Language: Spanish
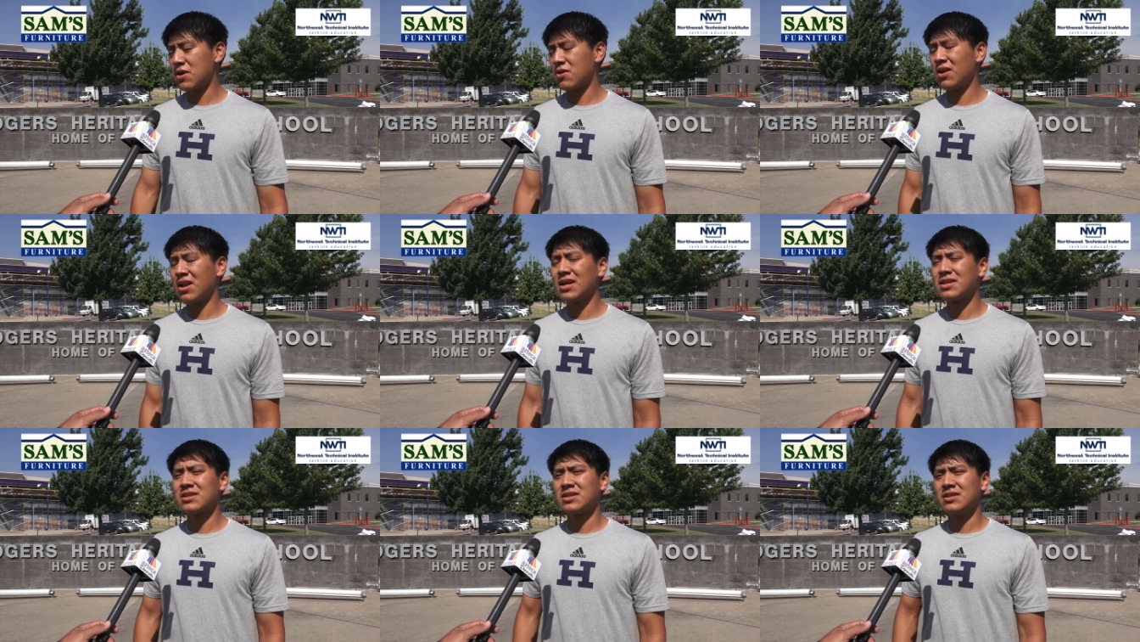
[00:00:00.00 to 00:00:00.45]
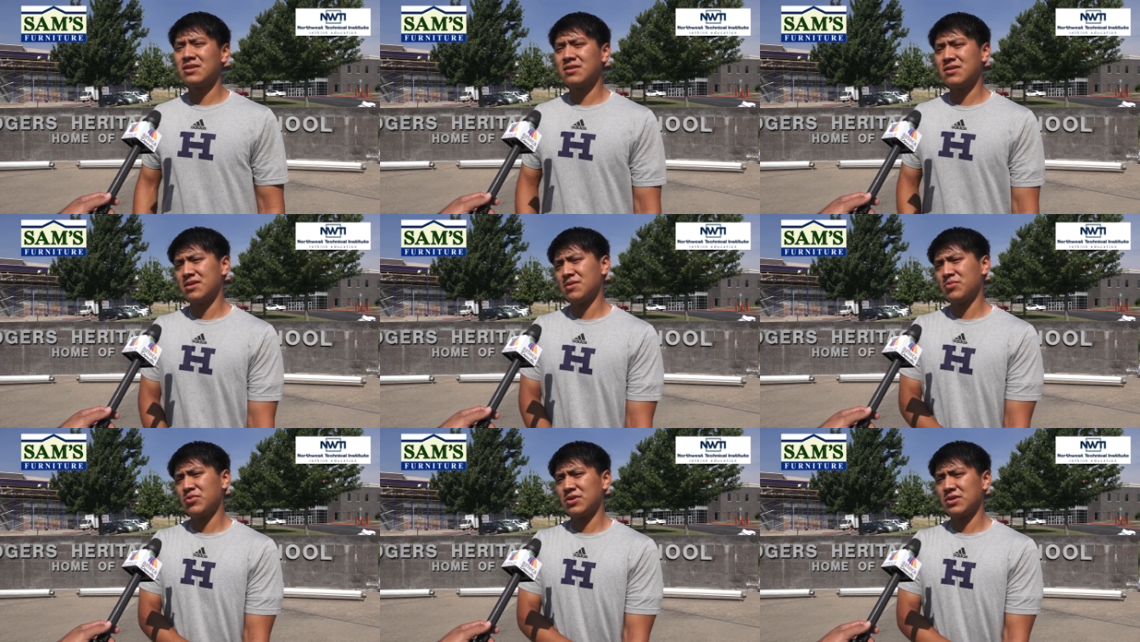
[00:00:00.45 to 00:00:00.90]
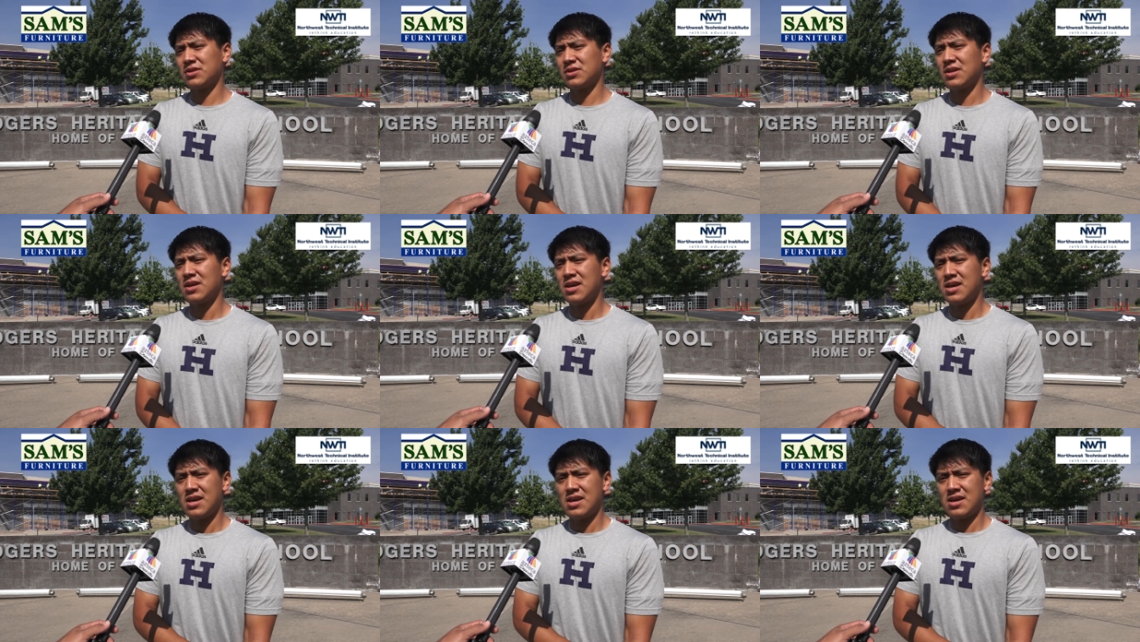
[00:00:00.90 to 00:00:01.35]
llegó la chance y pues,
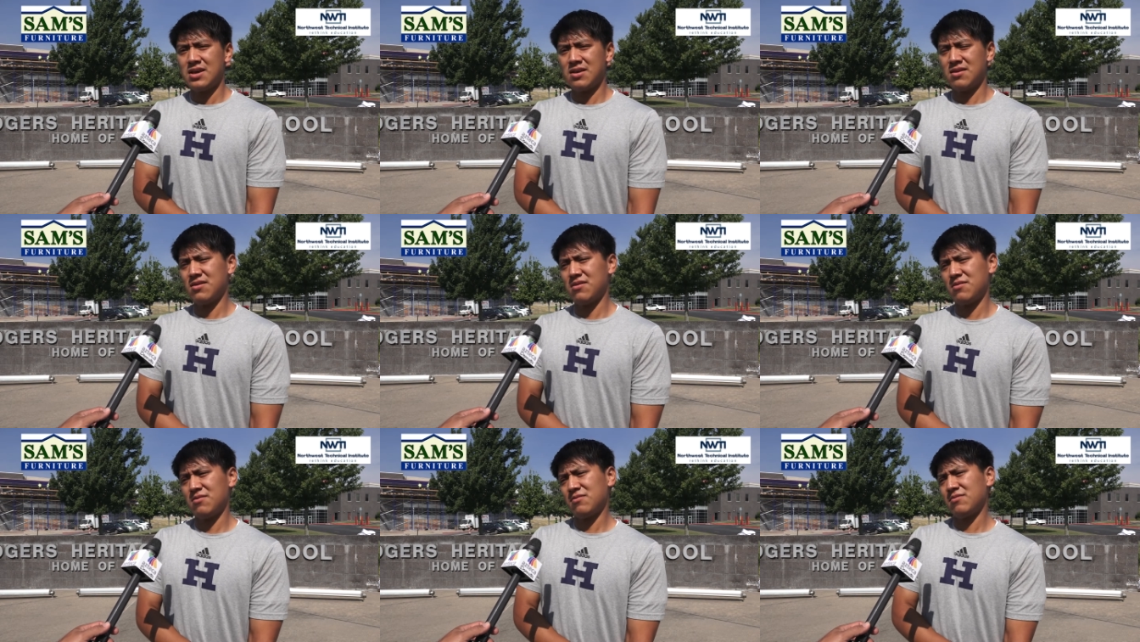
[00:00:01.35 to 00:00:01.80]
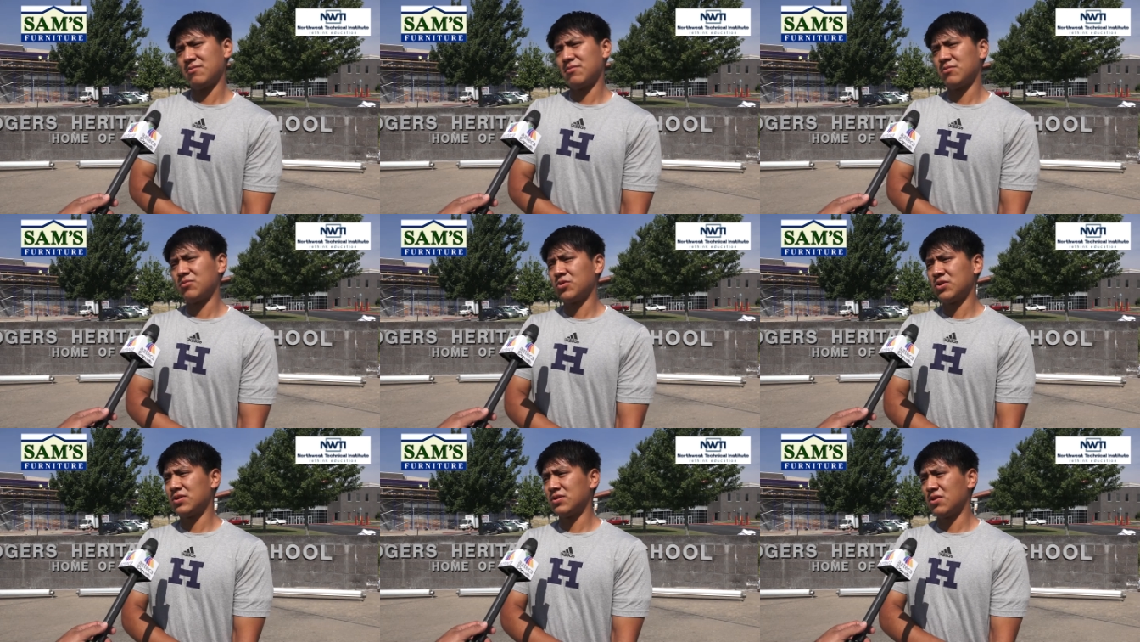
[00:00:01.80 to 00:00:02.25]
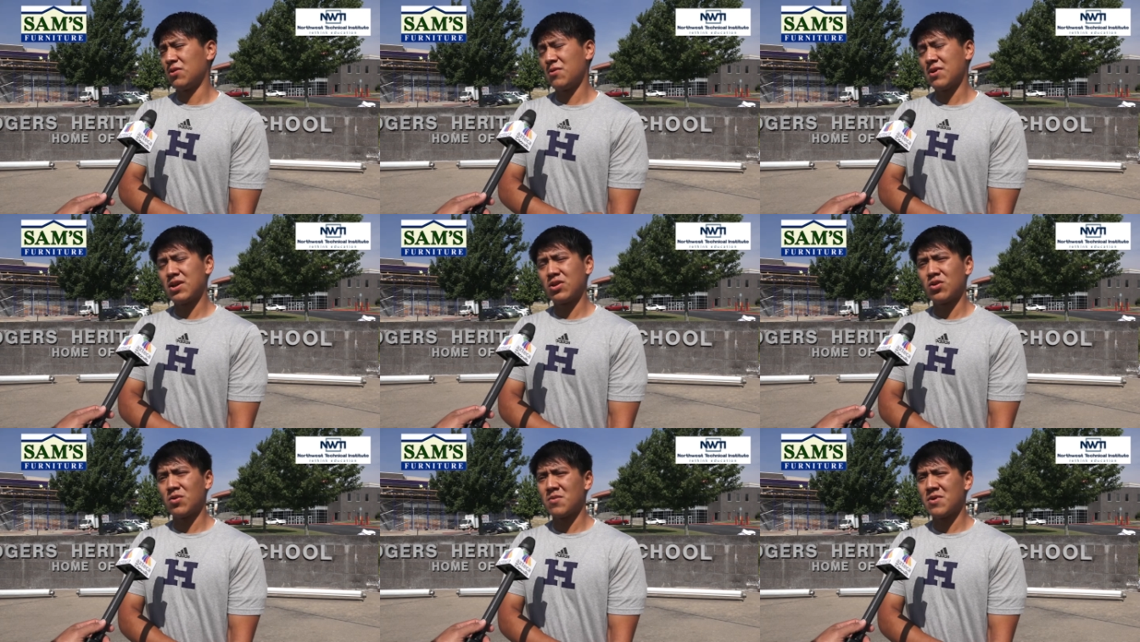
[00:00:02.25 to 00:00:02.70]
y pues lo
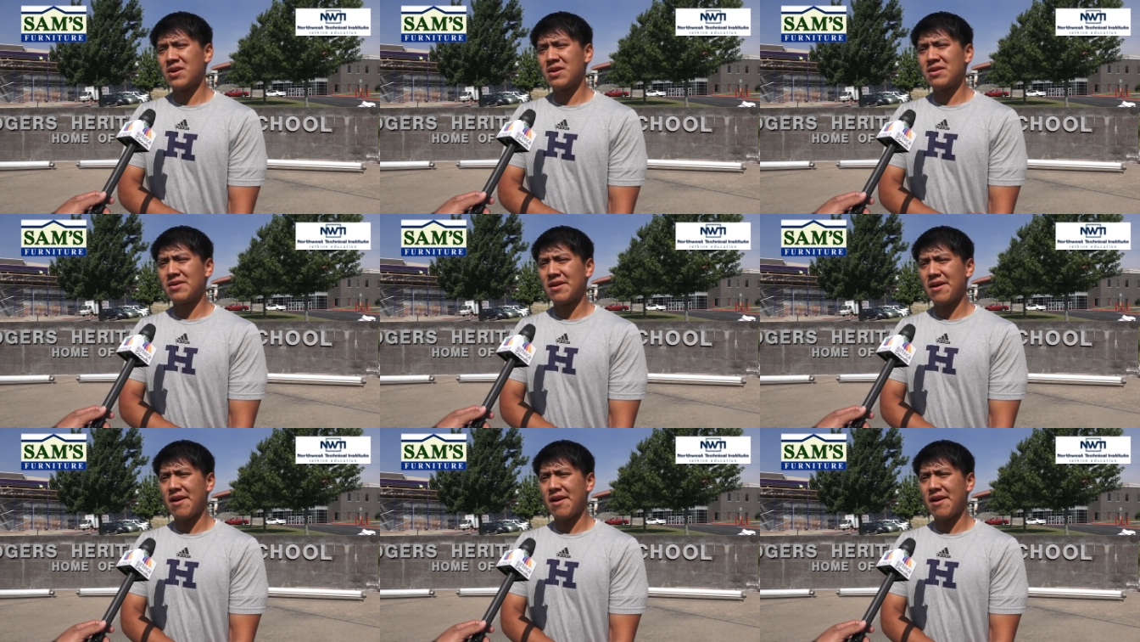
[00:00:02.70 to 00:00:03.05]
voy a tomar.